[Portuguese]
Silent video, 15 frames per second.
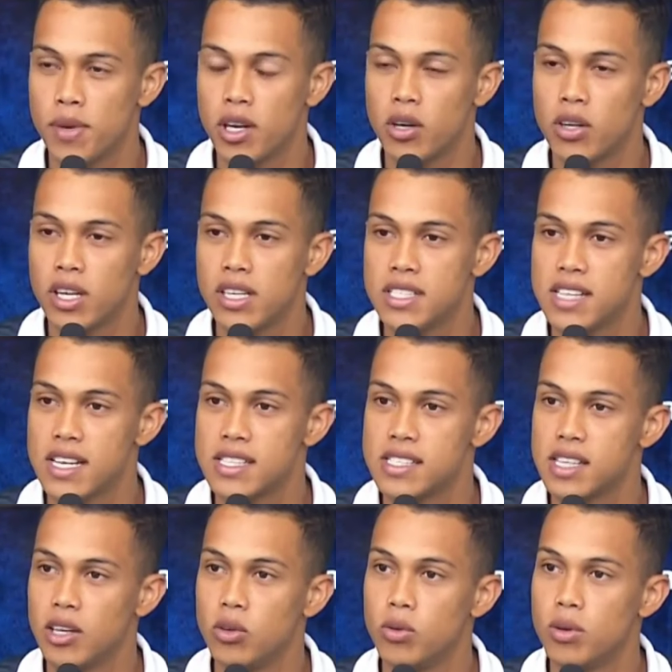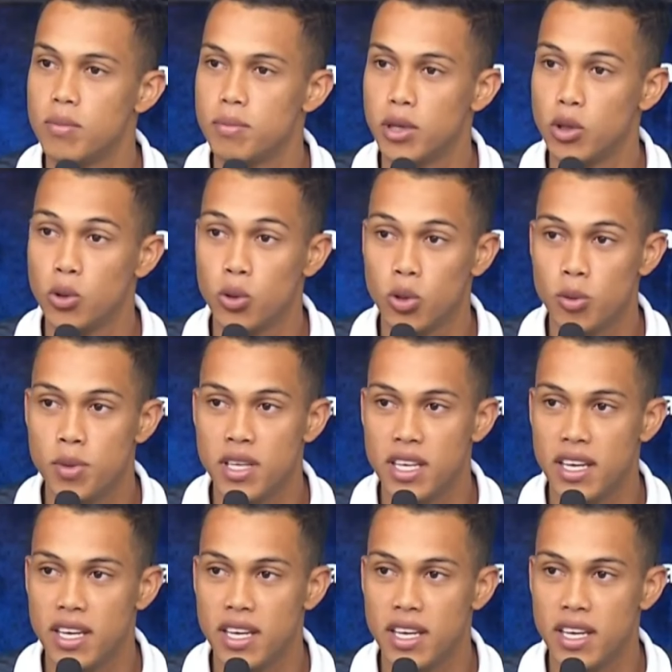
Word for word: pela organização, pelo clube